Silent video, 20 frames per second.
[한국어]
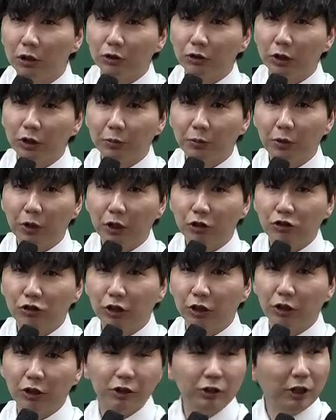그 중에 특별한
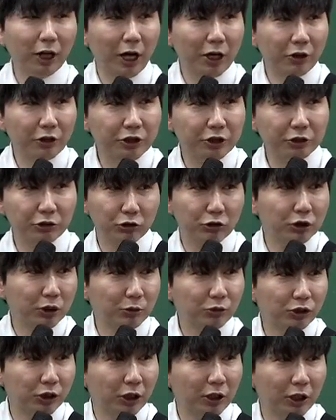주제들은 아 이런 식으로 이제
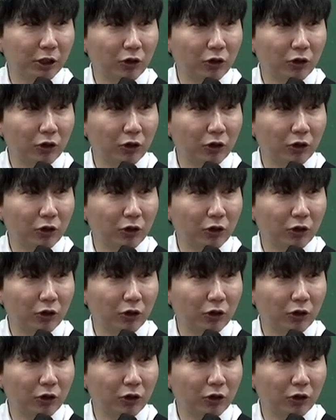문제를